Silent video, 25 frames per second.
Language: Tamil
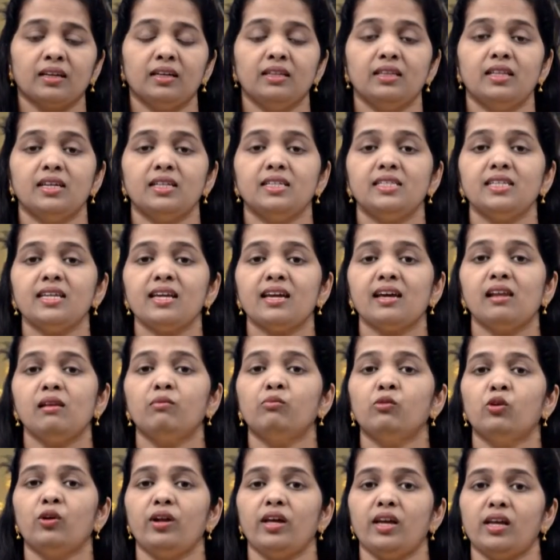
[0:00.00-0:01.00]
இந்த
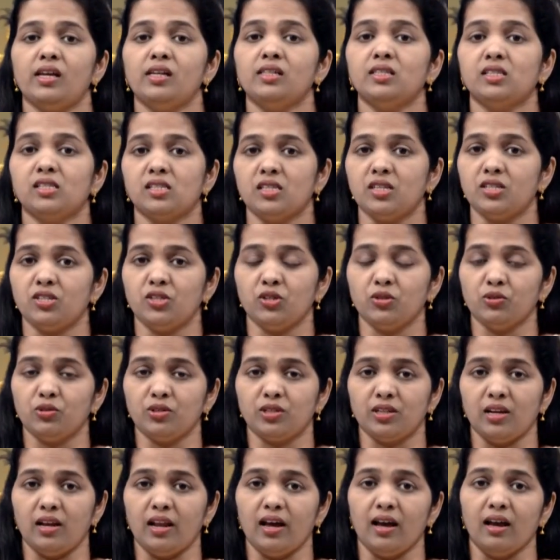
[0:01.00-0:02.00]
டிஎல் மூடி
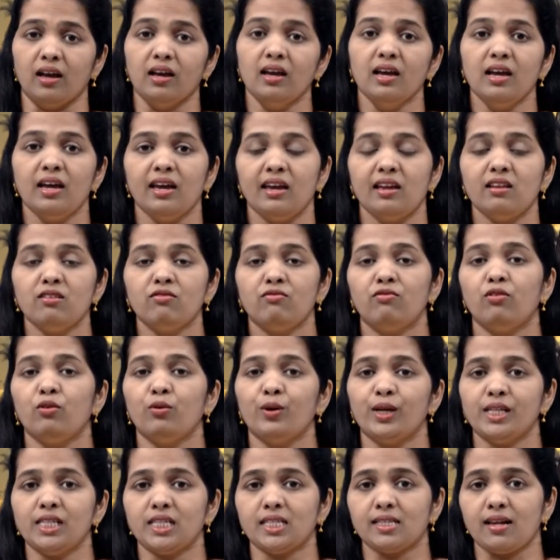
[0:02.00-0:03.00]
இன்ஸ்டிடியூட்டில்
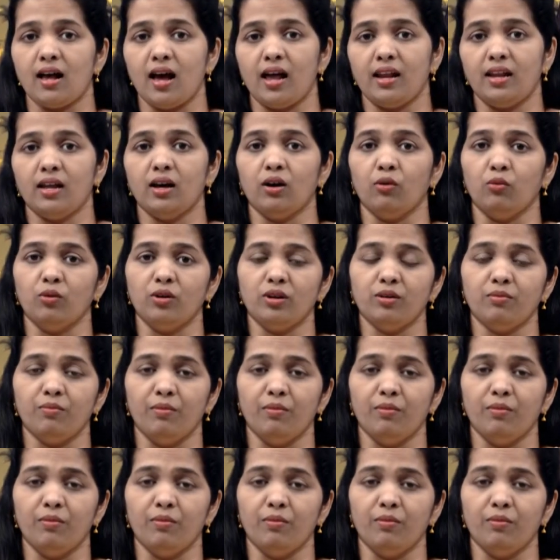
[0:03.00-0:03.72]
இன்ஃப்ளூயன்ஸ் ஆன ஒரு